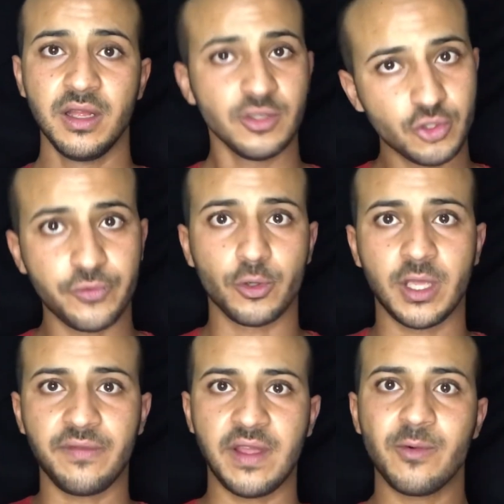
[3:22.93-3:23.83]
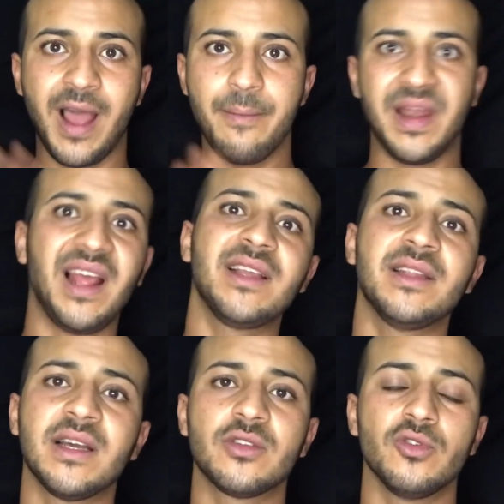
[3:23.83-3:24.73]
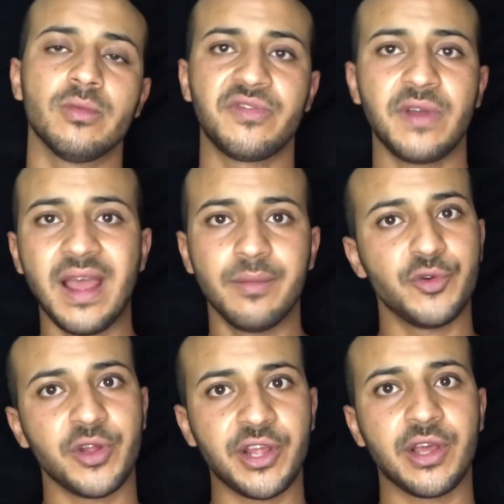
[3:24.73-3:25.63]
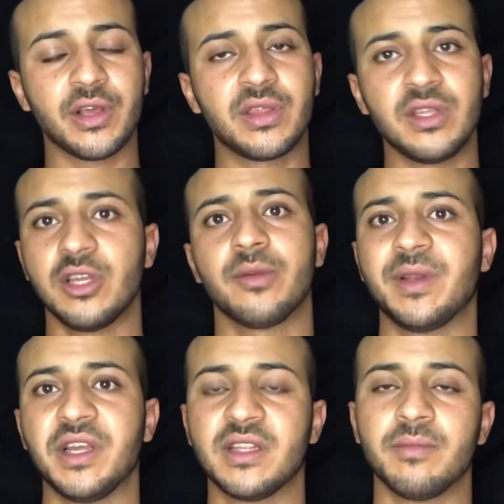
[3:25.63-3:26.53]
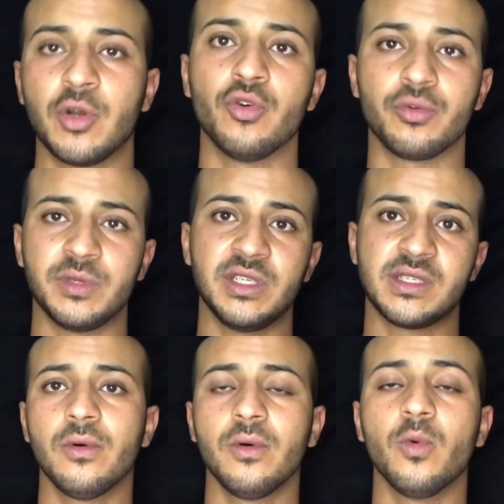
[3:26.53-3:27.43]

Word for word: شفتوا كيف هي واحد من العينات انه ما فاهم انه انا كثير بني ادم مقهور من يزن